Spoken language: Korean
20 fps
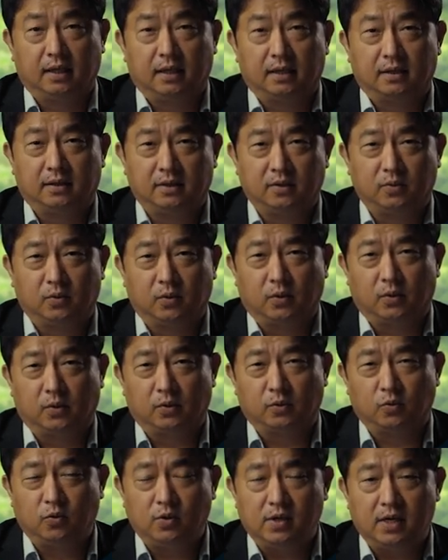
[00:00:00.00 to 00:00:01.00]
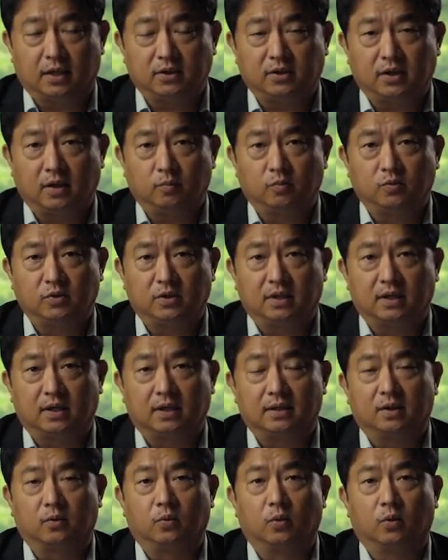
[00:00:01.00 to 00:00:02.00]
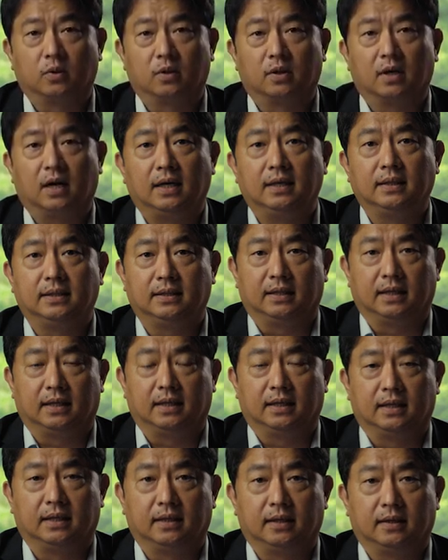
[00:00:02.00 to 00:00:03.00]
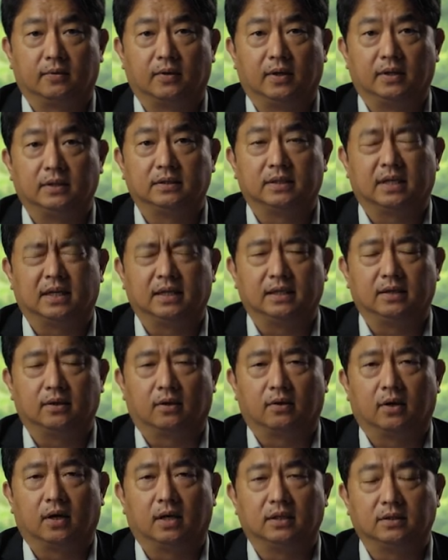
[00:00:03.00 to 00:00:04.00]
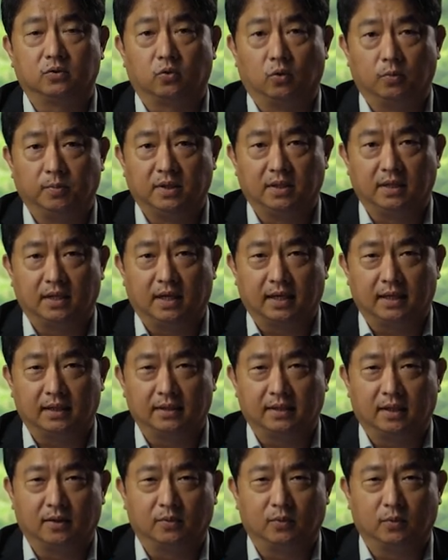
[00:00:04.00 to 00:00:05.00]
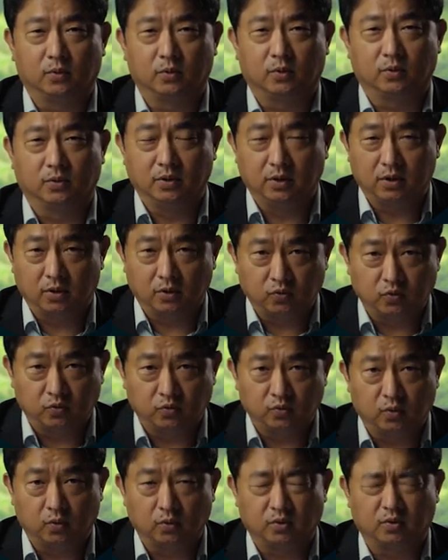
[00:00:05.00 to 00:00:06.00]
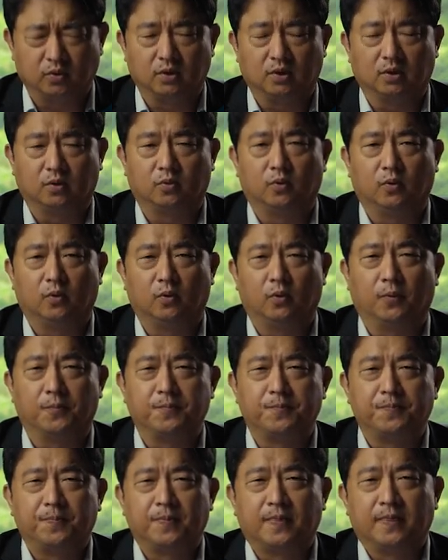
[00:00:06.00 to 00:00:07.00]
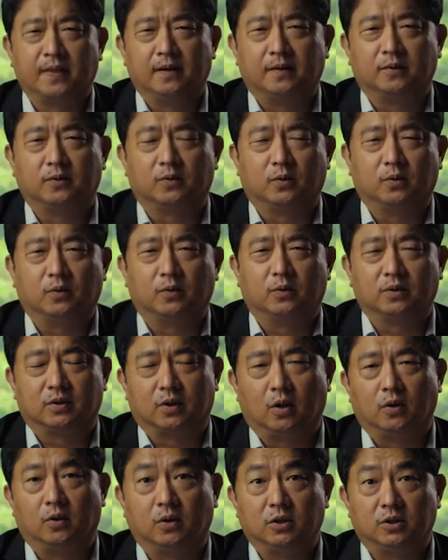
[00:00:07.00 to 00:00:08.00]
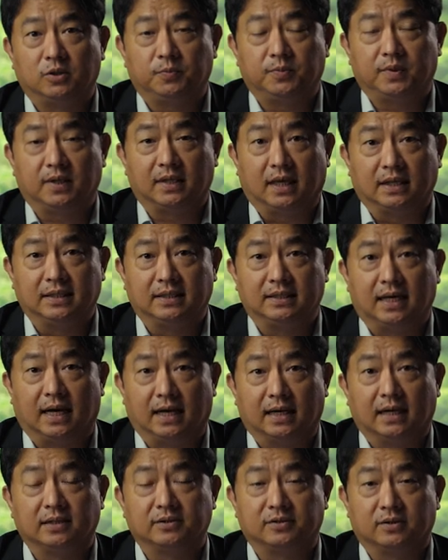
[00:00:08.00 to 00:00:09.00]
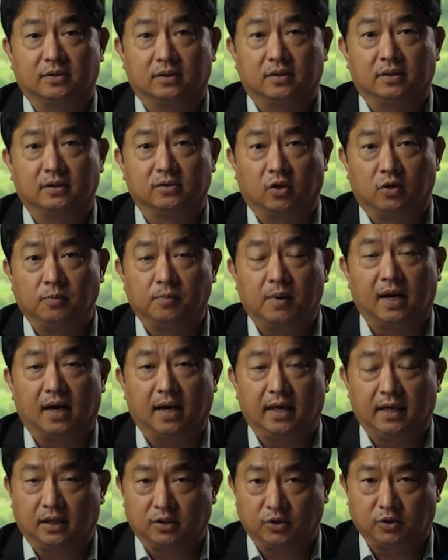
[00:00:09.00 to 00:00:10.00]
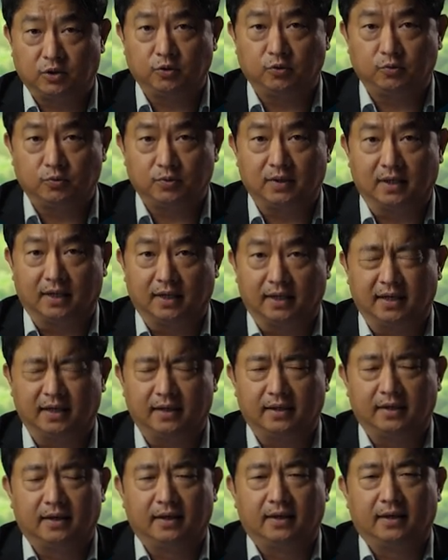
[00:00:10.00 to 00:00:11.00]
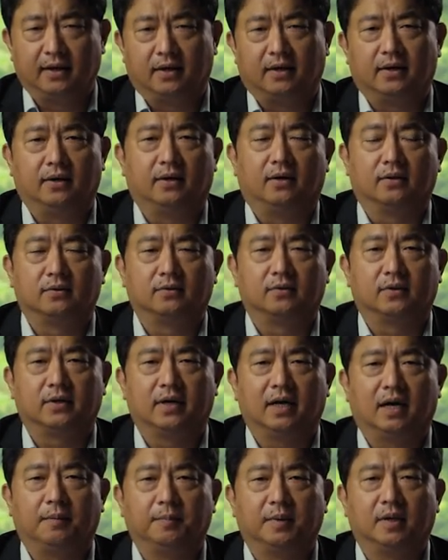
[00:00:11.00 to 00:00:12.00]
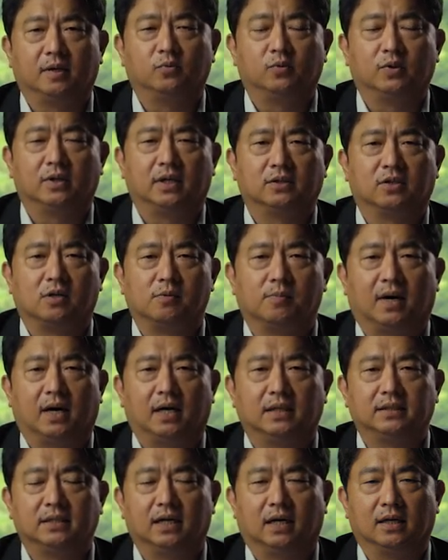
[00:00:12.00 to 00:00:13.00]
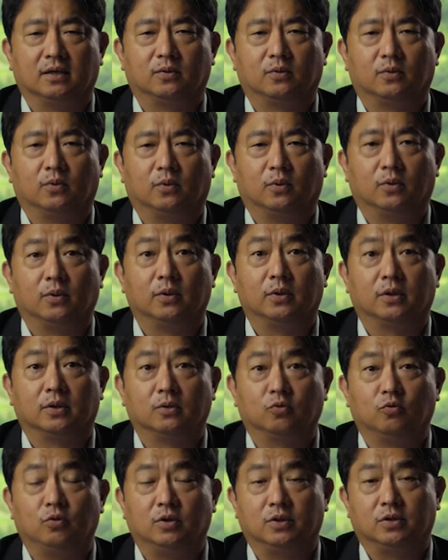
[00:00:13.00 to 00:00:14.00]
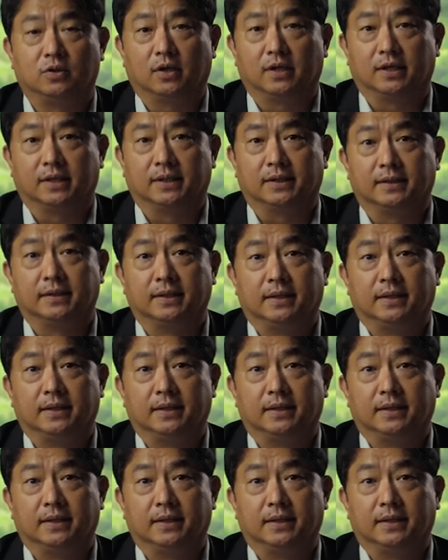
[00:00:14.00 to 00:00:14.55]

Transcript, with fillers: 그리고 윤리학적인 문제를 갖다 고려를 할 때 굉장히 여러 가지 고민을 하게 되고 또 의견 충돌도 있고 또 결론이 쉽게 나지 않아서 절망하기가 쉬운데 어, 떻게 하면 우리가 절망하지 않고 이런 윤리적인